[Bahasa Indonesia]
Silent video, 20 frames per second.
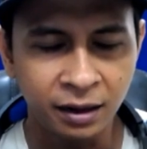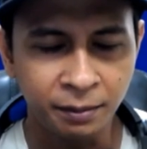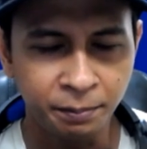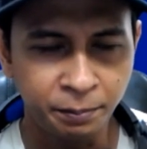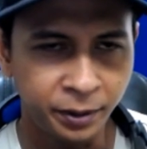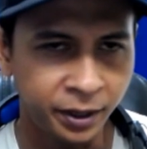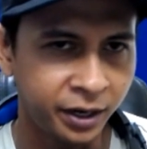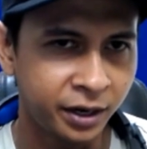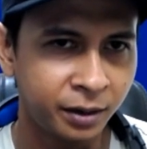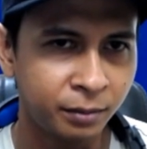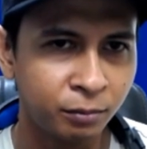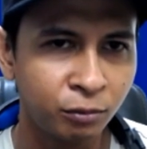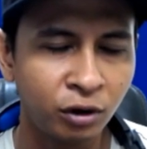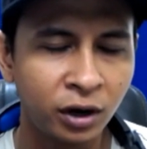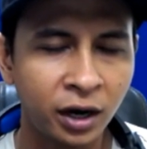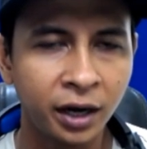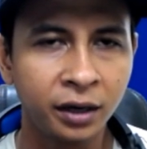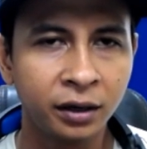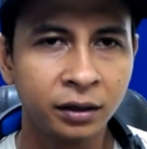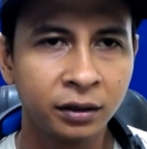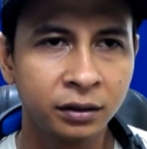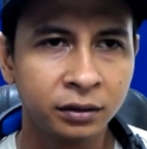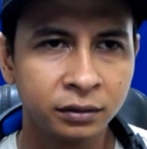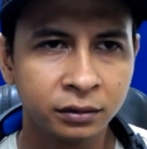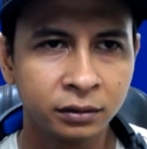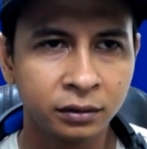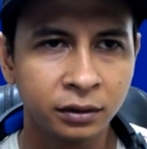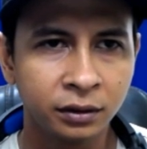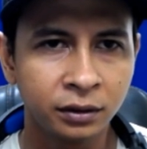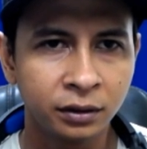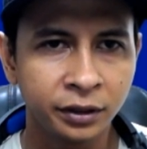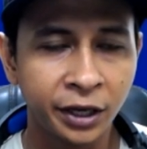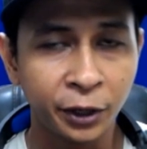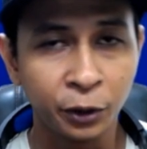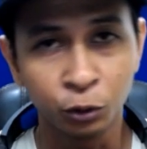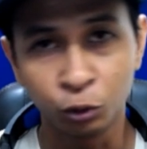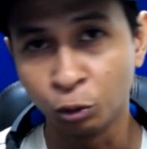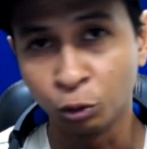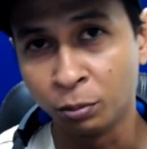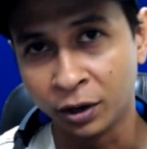apa ya, bukan ya
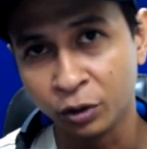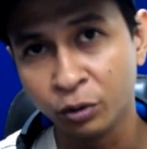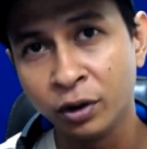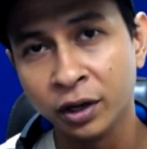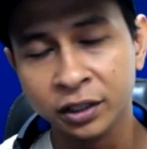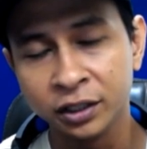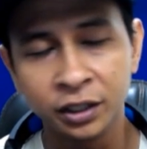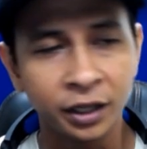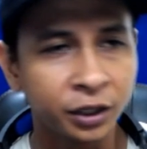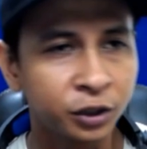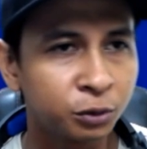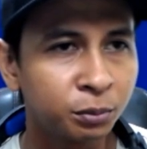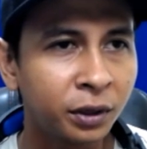youtuber juga sih ya.